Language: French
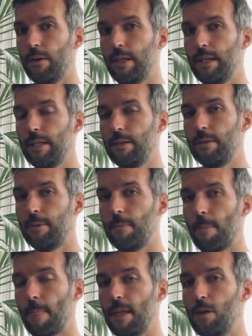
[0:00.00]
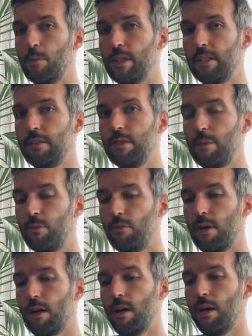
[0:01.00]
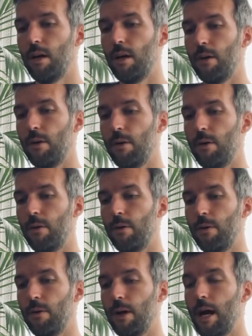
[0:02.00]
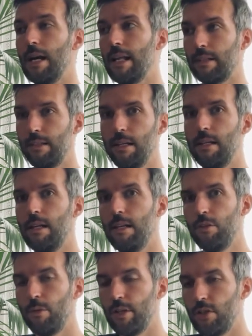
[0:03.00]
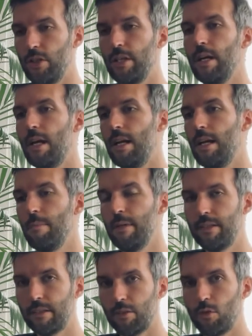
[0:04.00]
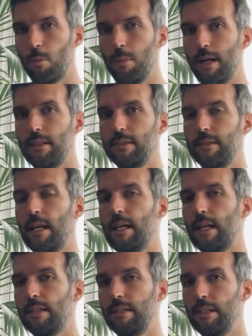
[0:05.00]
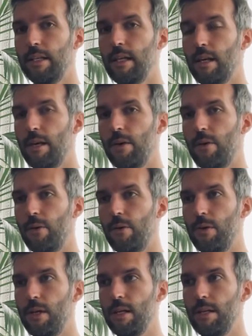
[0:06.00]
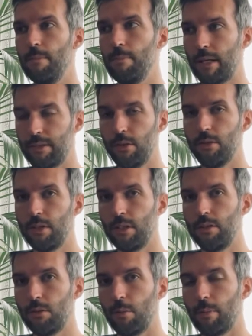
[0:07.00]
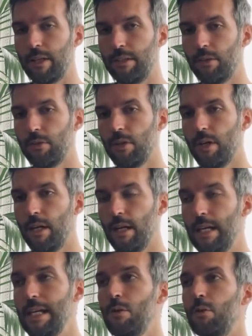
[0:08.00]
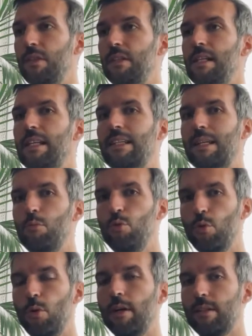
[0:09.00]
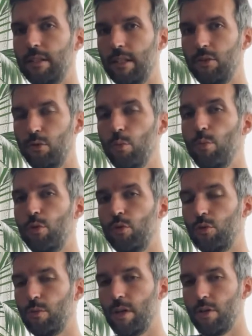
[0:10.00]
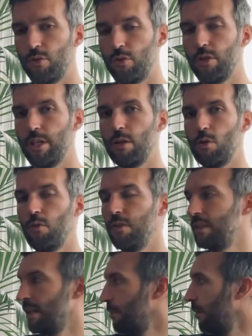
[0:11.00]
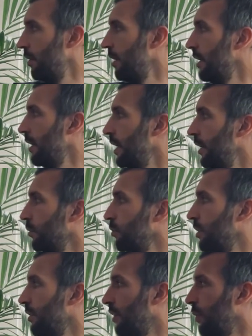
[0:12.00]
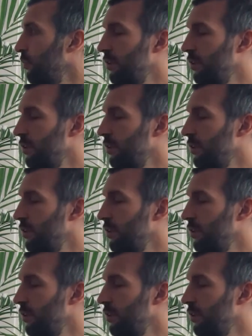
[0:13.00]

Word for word: et, l'objectif c'est pouvoir euh, alerter les ONG, les médecins sur place, alerter euh, les personnes qui sont présentes et aussi les tribunaux internationaux pour que ce soit jugé officiellement. Et donc on a fait un